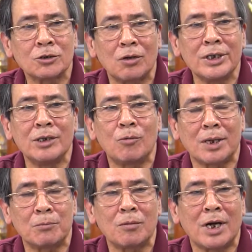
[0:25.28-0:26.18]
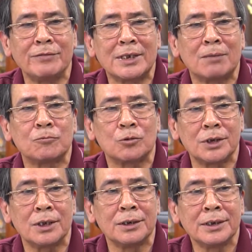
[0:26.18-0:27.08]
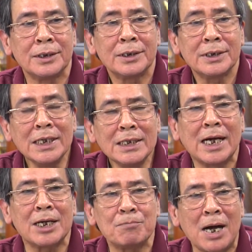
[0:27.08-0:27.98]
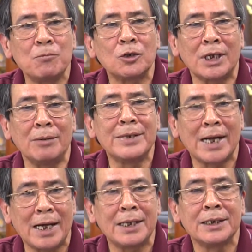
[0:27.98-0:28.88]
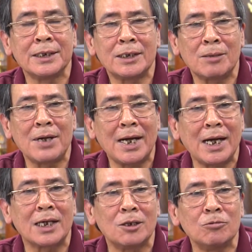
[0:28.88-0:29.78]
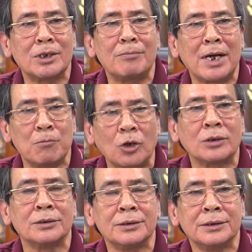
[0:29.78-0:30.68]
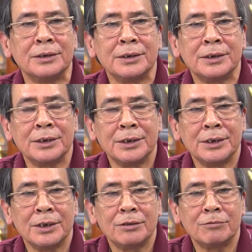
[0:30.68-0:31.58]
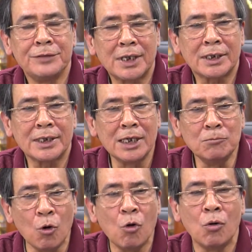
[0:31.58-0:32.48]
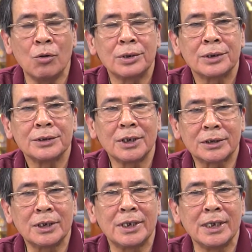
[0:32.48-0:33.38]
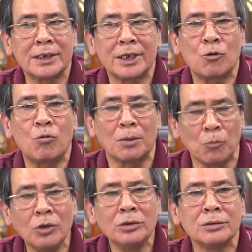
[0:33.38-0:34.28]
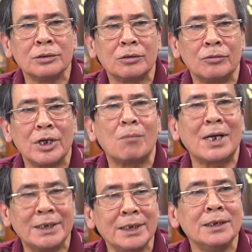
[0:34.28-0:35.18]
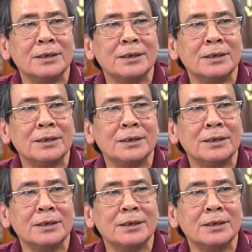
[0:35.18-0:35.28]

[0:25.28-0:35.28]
do Liên đoàn bóng đá Việt Nam tổ chức đến ngày 31 tháng 12 năm 2021. Việc đền bù được thực hiện theo khoản 4 của điều 39.